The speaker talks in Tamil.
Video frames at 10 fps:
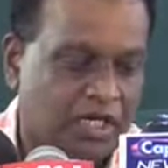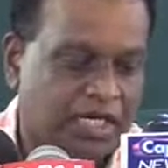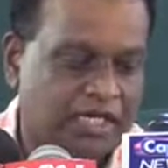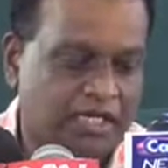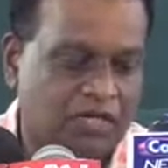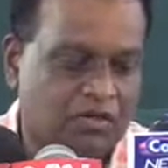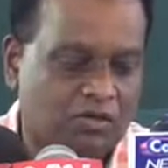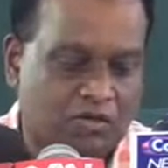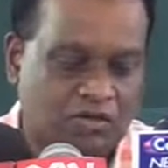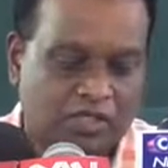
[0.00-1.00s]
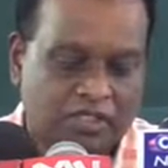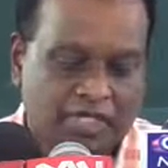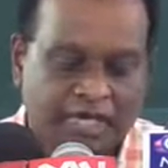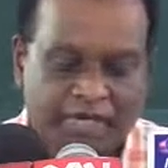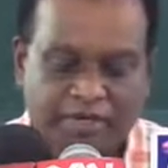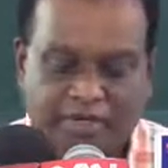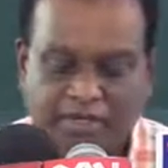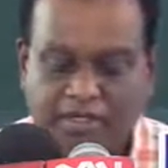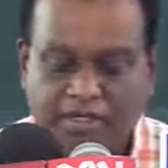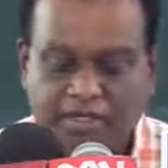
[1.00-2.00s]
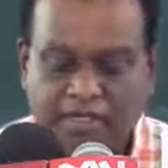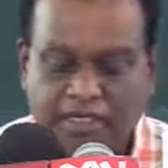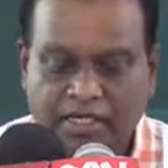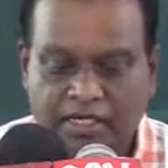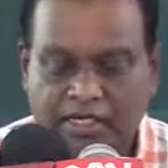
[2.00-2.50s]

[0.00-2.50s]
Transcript: நாங்கள் ஒரு தாய்மை என்ற